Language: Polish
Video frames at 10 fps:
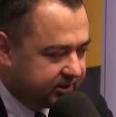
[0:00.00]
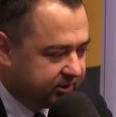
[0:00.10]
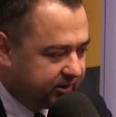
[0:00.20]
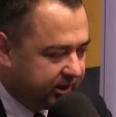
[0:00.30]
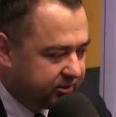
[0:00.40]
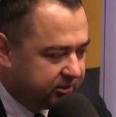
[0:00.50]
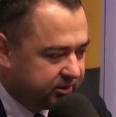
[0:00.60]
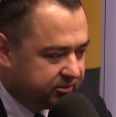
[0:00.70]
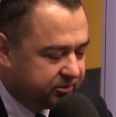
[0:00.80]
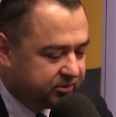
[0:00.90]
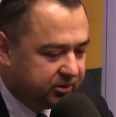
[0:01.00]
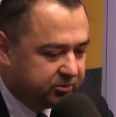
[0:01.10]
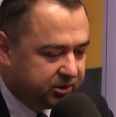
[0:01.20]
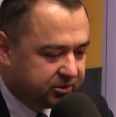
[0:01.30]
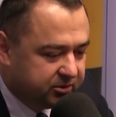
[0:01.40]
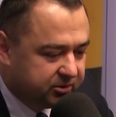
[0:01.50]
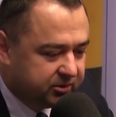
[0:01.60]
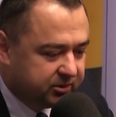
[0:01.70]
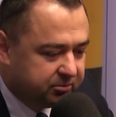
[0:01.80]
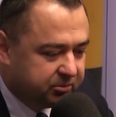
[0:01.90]
internetowa ustawa y, w, w
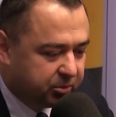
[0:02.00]
ciągu y,